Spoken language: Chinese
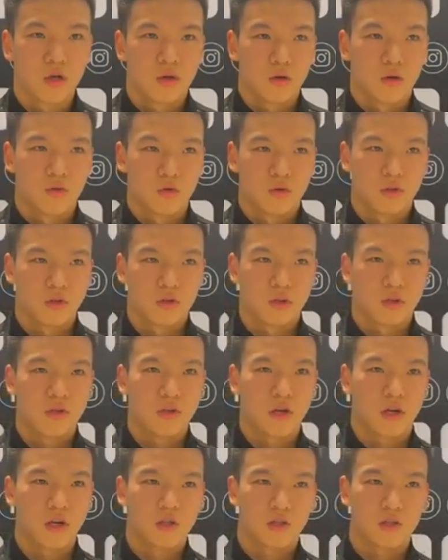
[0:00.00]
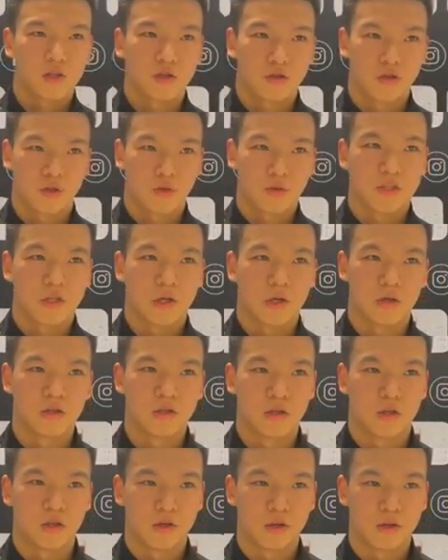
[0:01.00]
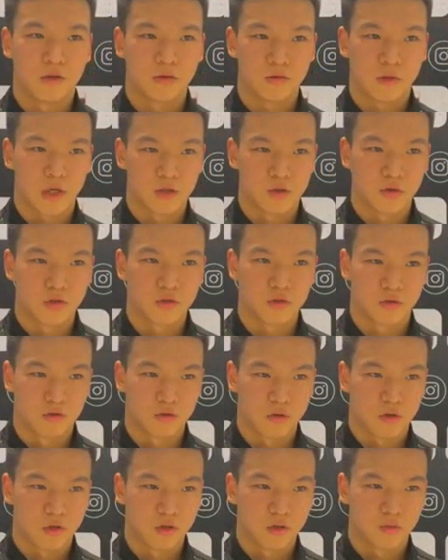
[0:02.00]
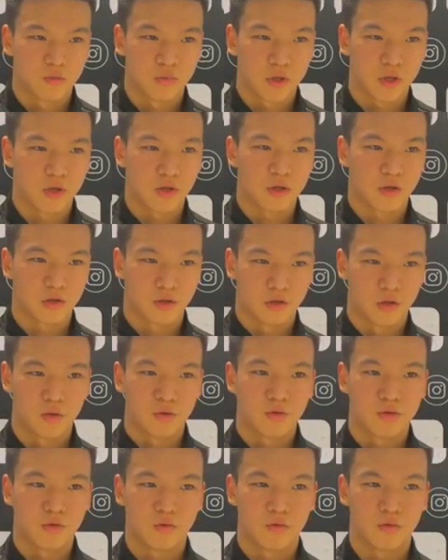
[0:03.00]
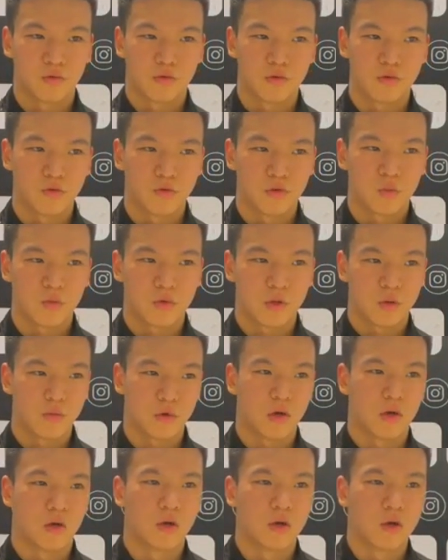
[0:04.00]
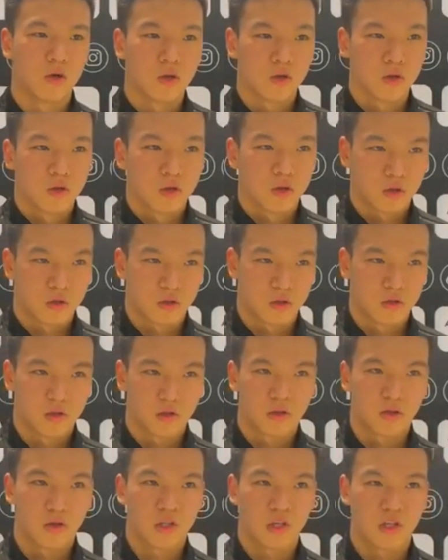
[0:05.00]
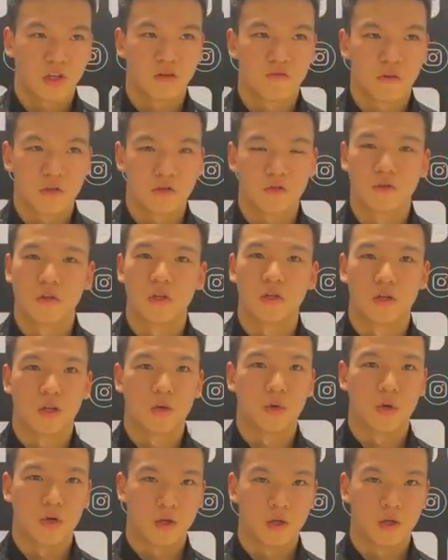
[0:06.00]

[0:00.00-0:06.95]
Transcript: 我的能力还是正手稍微强一些，然后打左手可能不太能运用运用那么那么好，可能要加强反手的能力吧。